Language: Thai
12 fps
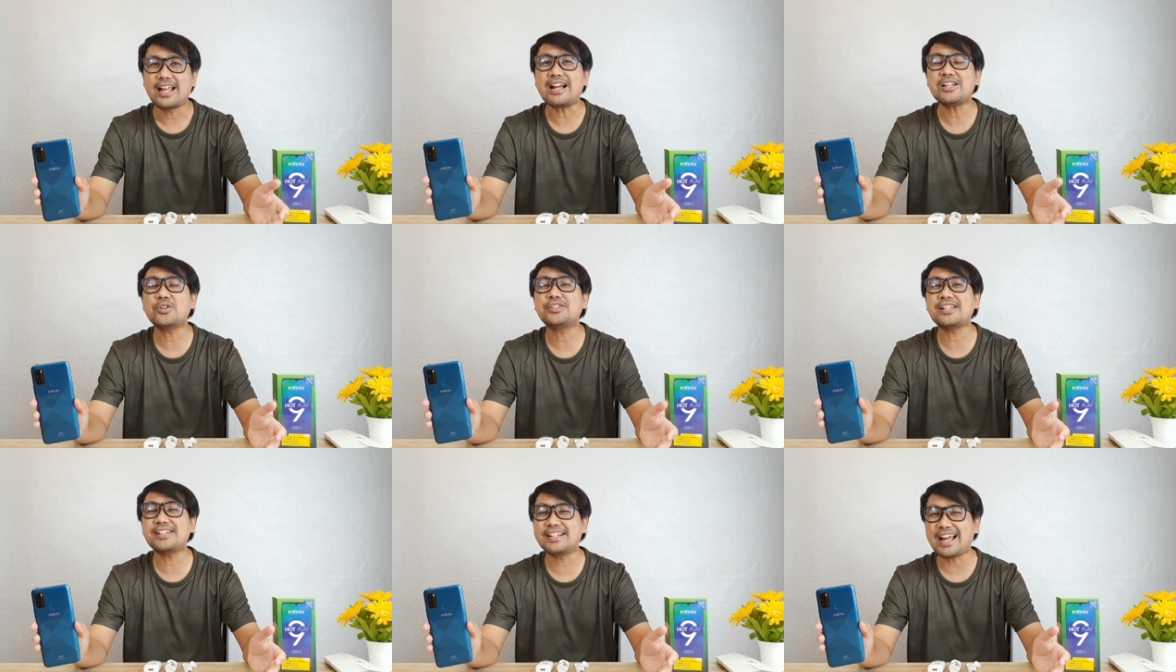ถ้าใครส
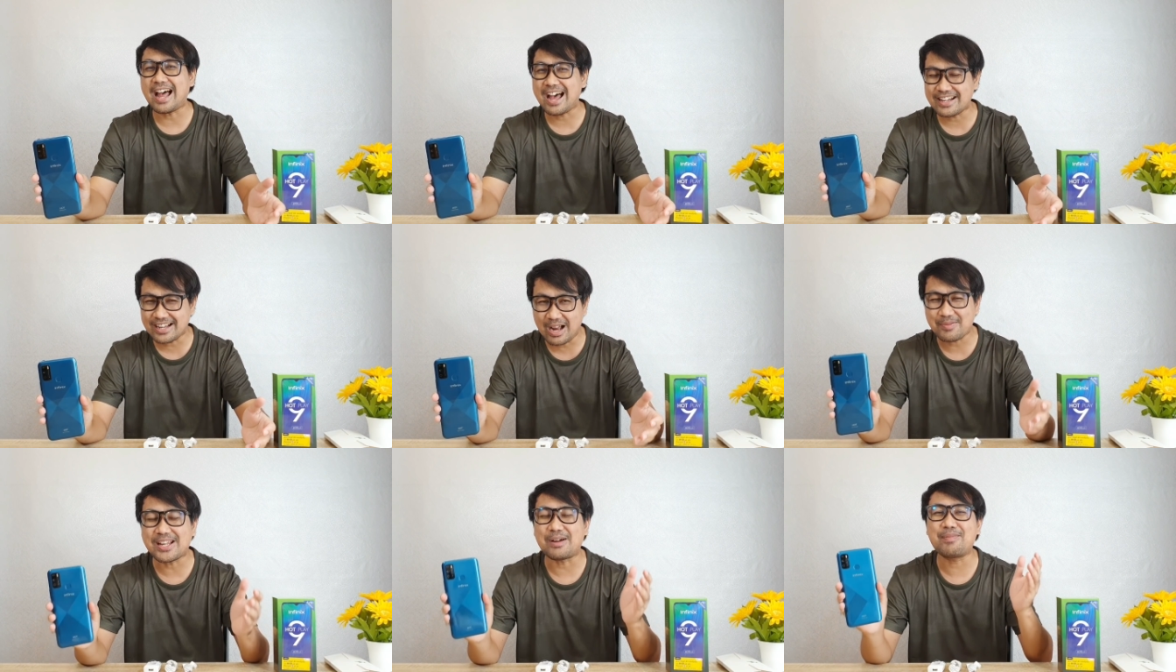นใจสินค้านะค
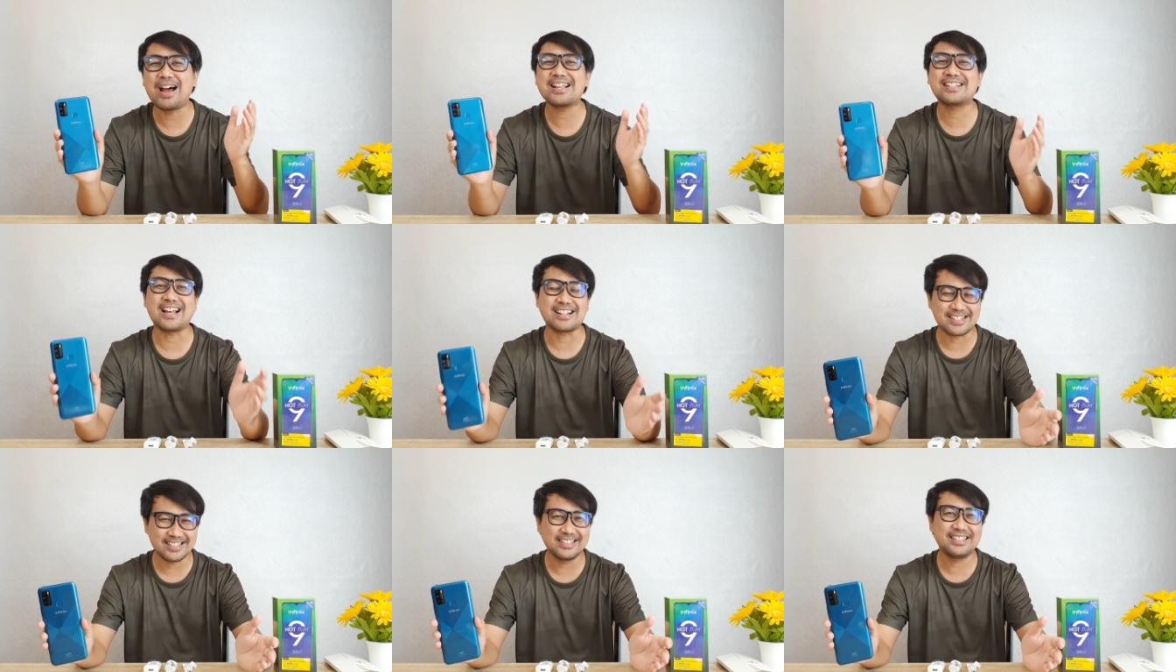รับสามารถ
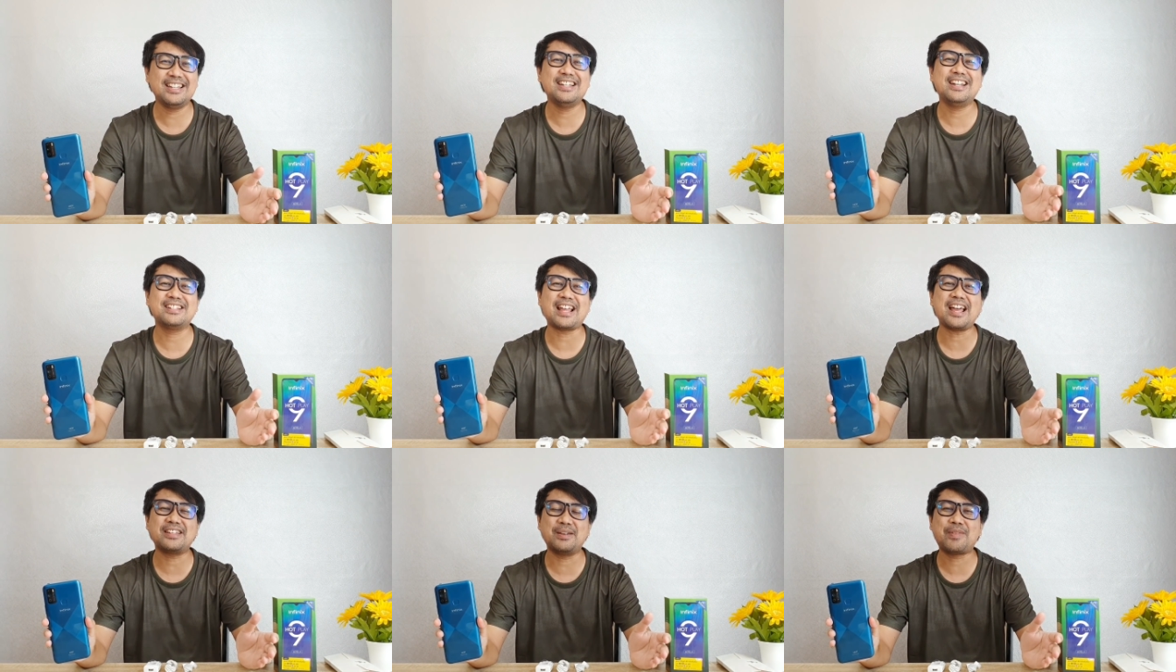สั่งซื้อที่ลิงก์
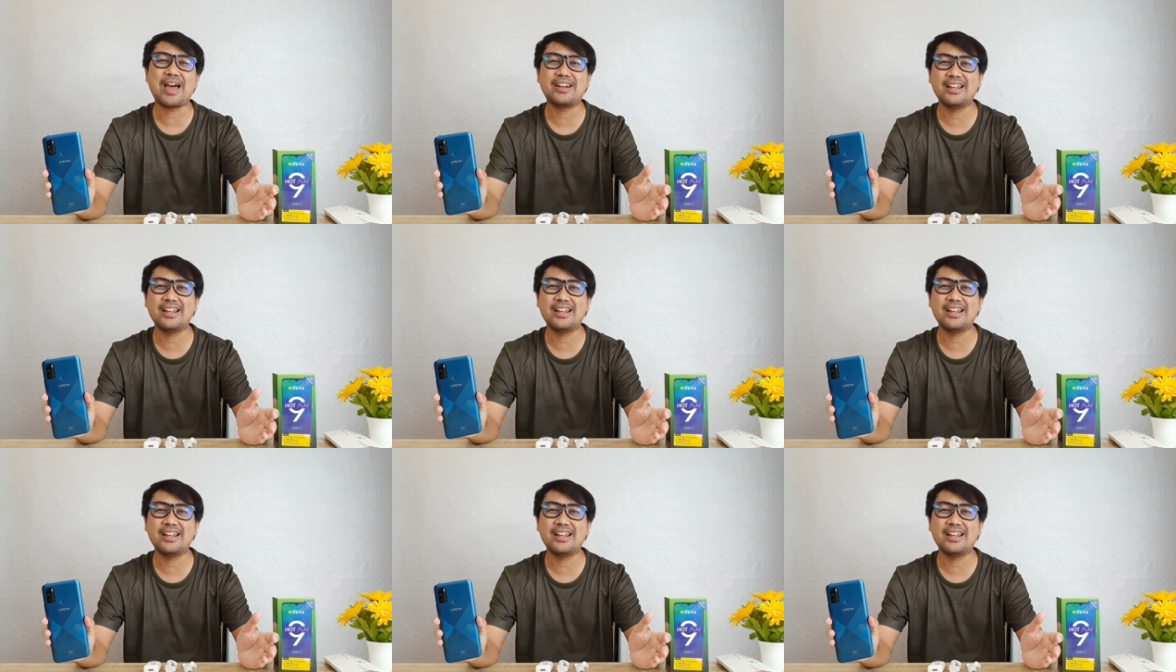ใต้คลิปได้